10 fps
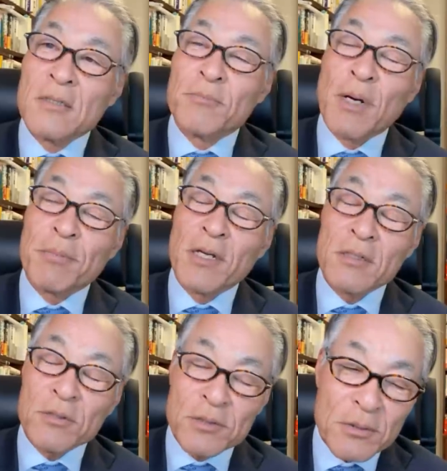まあ、
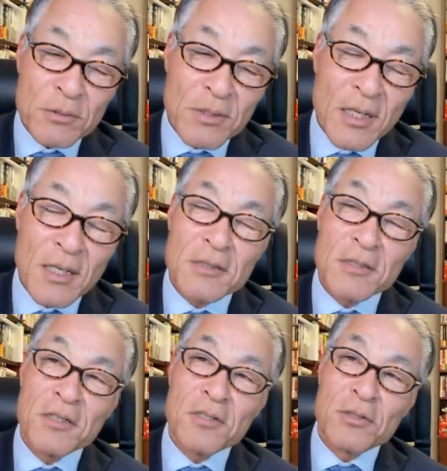勉強したことないあなた
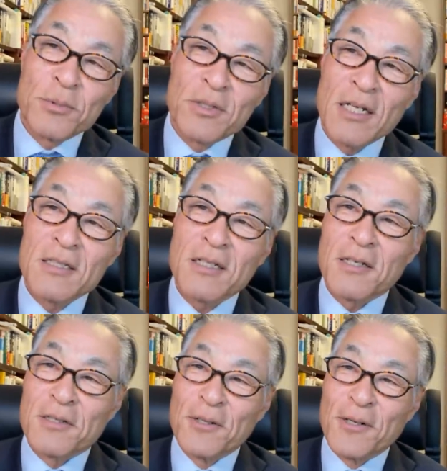に聞くのもなんだけ
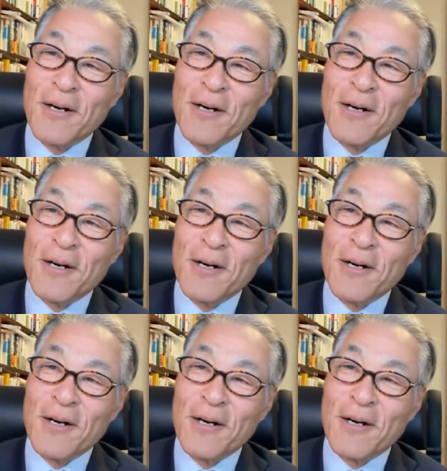ど、